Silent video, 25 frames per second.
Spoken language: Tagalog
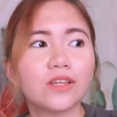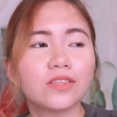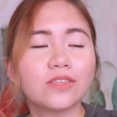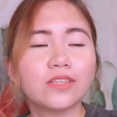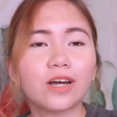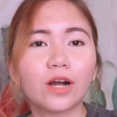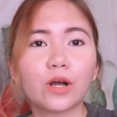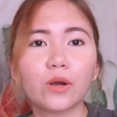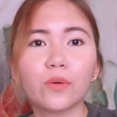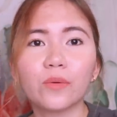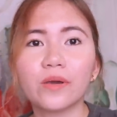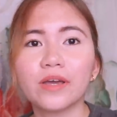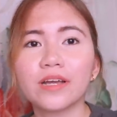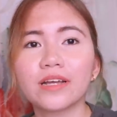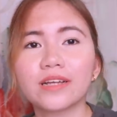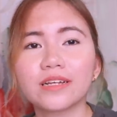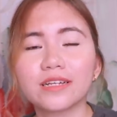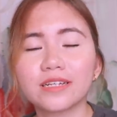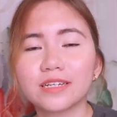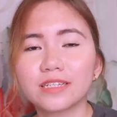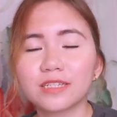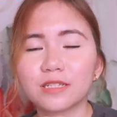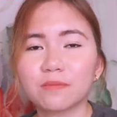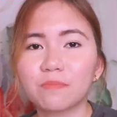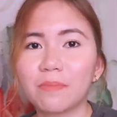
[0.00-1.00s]
the quick
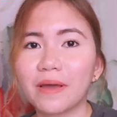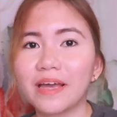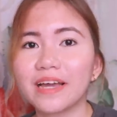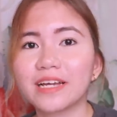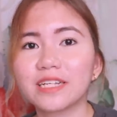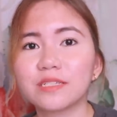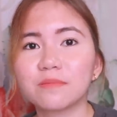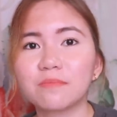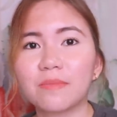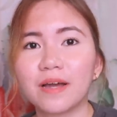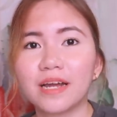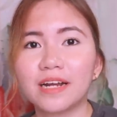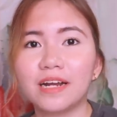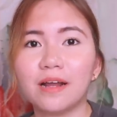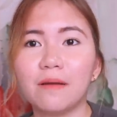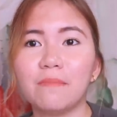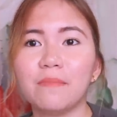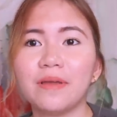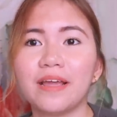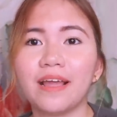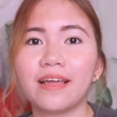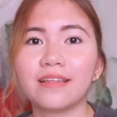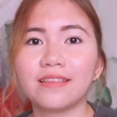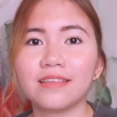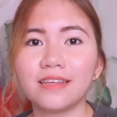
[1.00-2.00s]
specs para
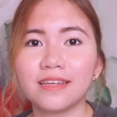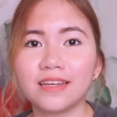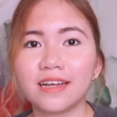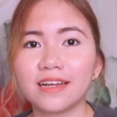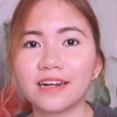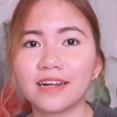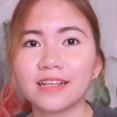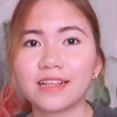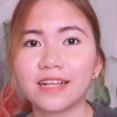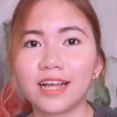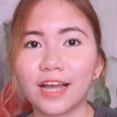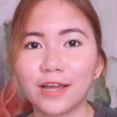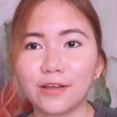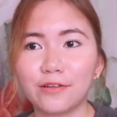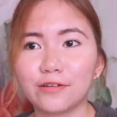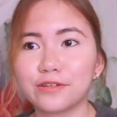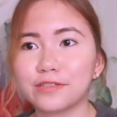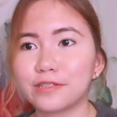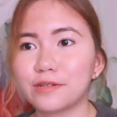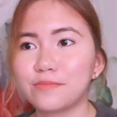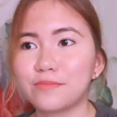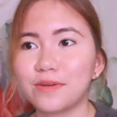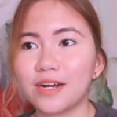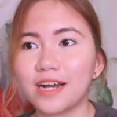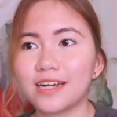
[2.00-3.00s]
may idea rin kayo
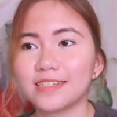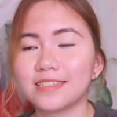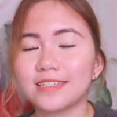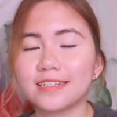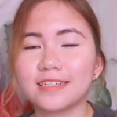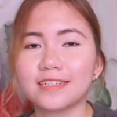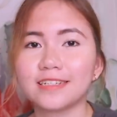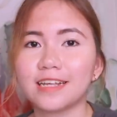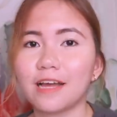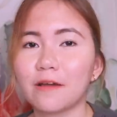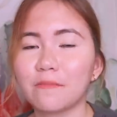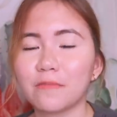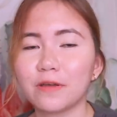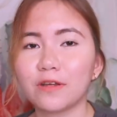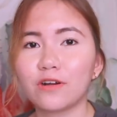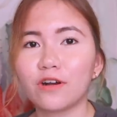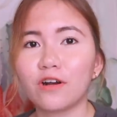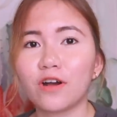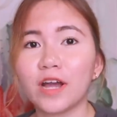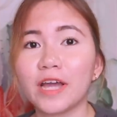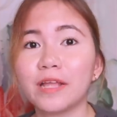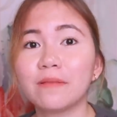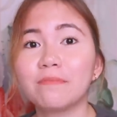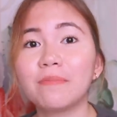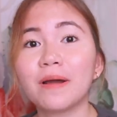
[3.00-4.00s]
sa mga sinasabi
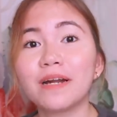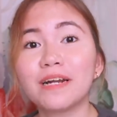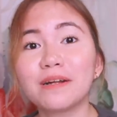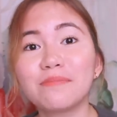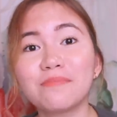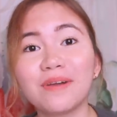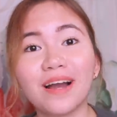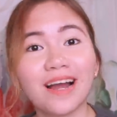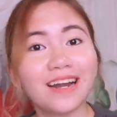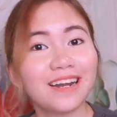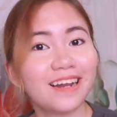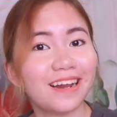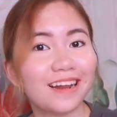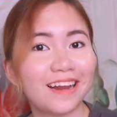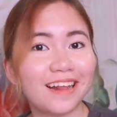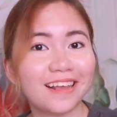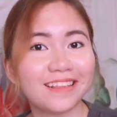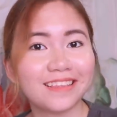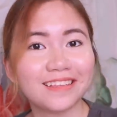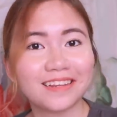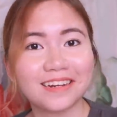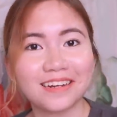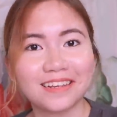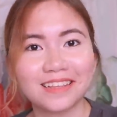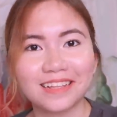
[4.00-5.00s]
ko and para
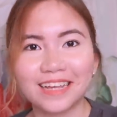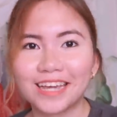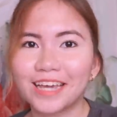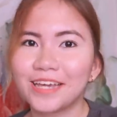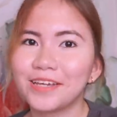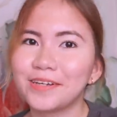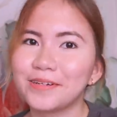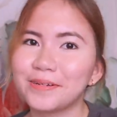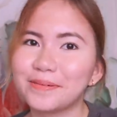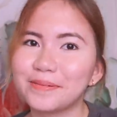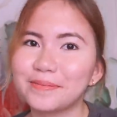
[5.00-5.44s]
makarelate na rin kayo.